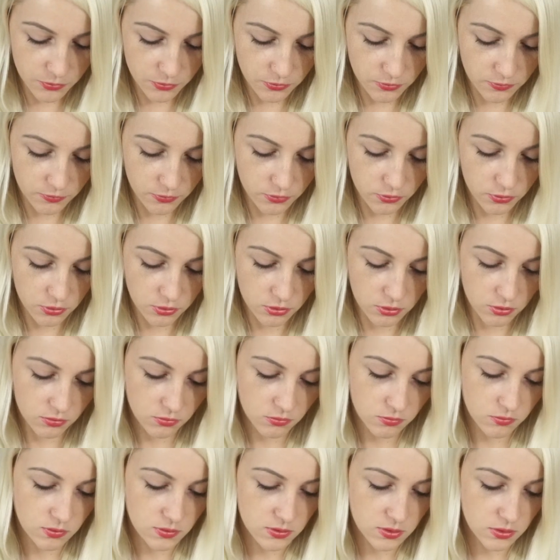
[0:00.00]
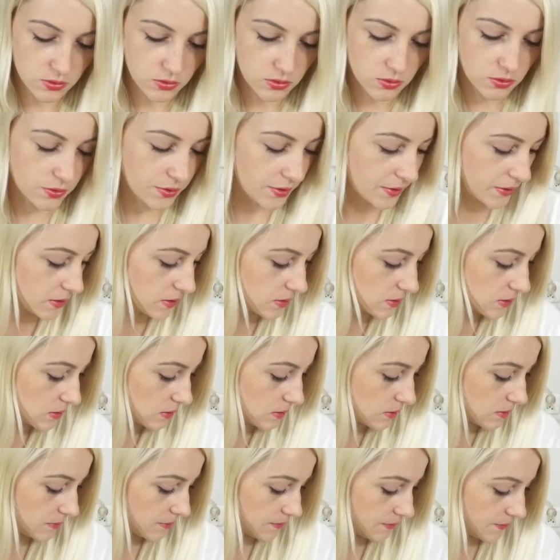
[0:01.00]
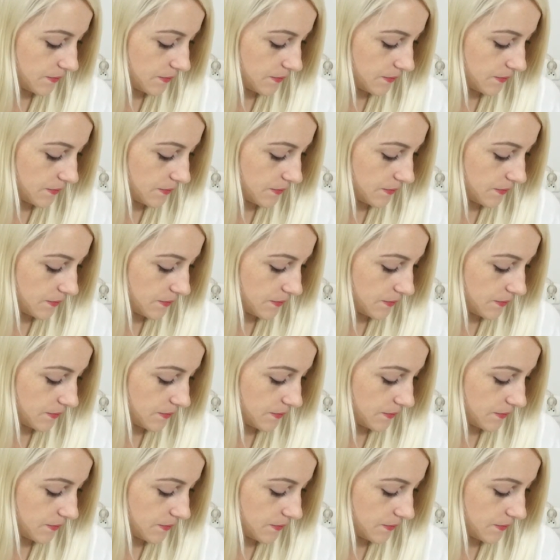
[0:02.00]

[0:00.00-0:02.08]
podwójną. Co to jest?